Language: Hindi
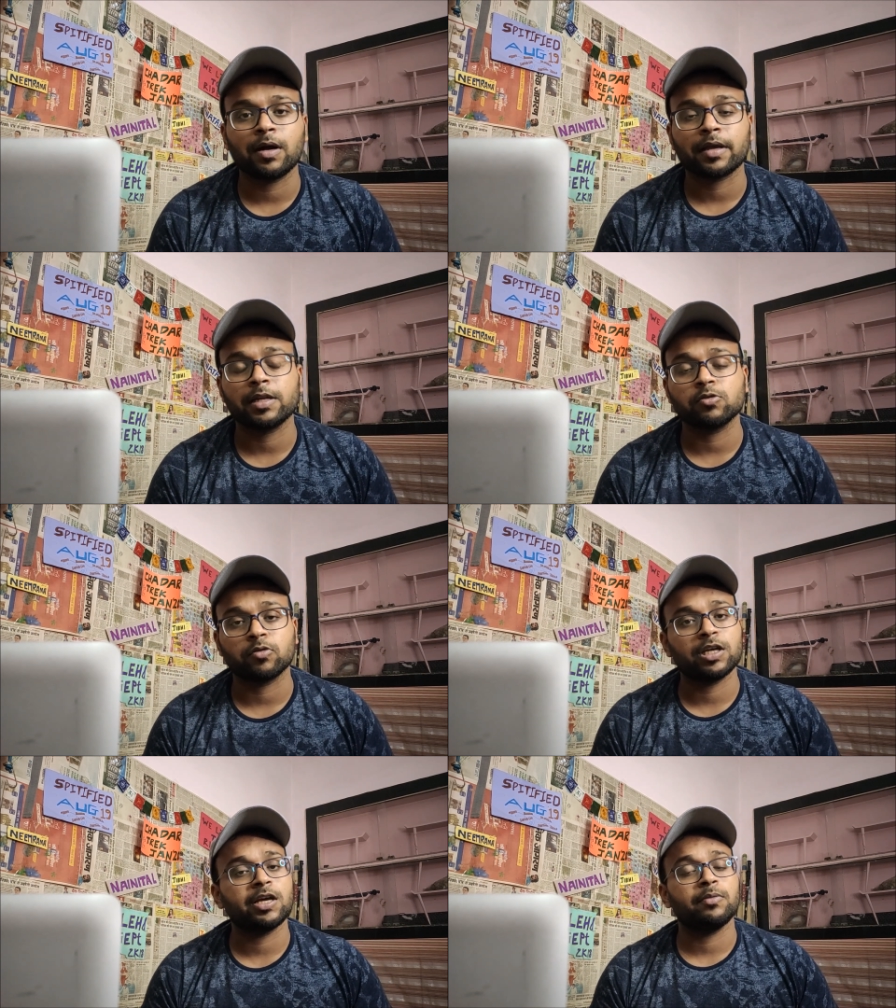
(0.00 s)
पार्किंग जो
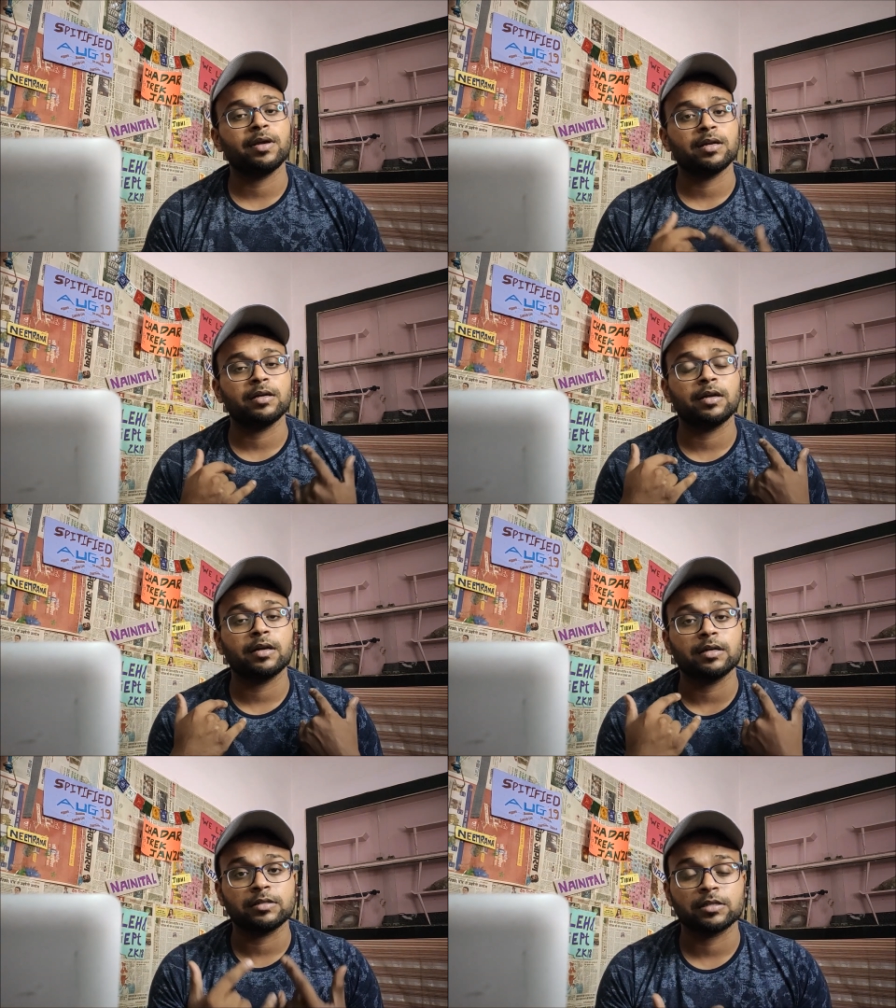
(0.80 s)
कि अभी अंडर
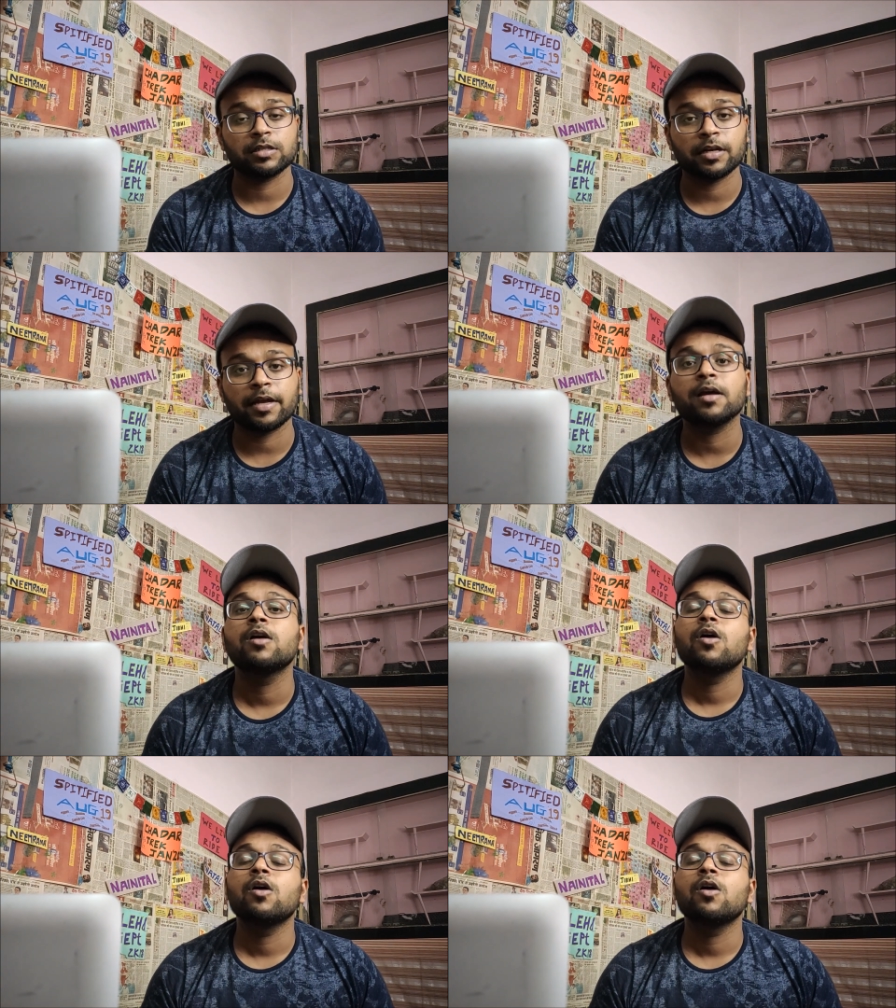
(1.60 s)
कंस्ट्रक्शन है